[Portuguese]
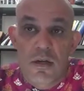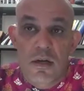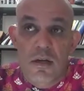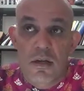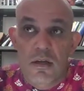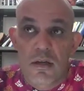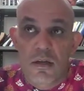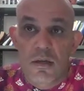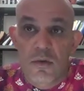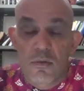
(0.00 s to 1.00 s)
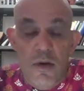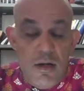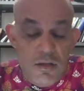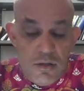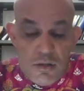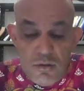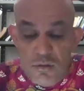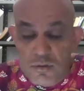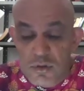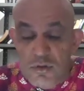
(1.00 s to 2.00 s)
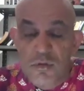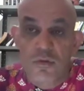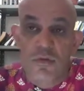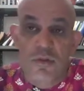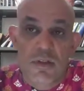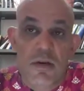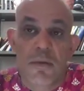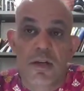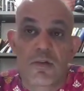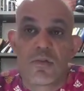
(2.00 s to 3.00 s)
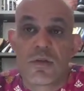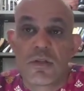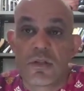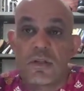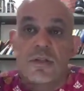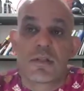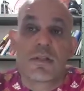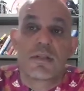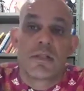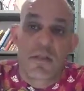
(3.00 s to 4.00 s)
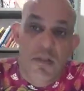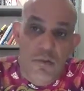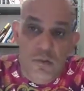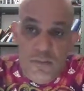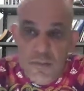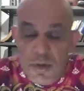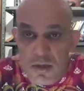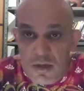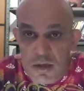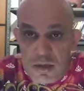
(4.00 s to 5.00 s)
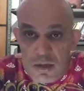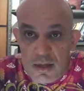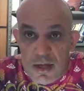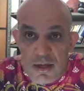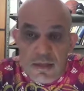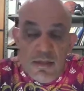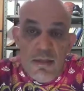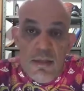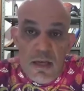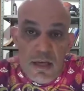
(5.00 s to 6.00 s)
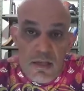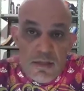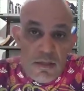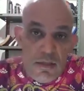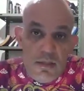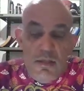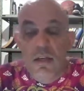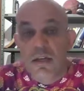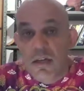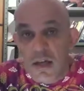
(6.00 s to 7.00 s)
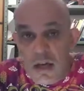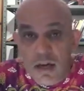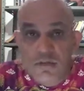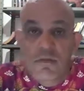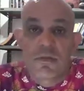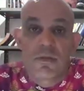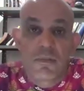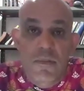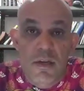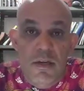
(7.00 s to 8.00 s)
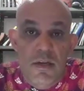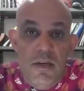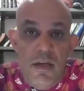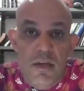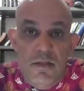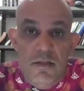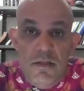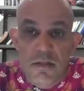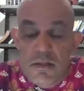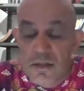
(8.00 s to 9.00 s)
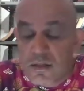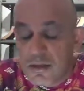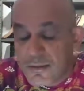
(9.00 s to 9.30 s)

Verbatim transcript: é, um artigo onde consta da abertura de inscrição daqueles que querem ser delegados, que querem ser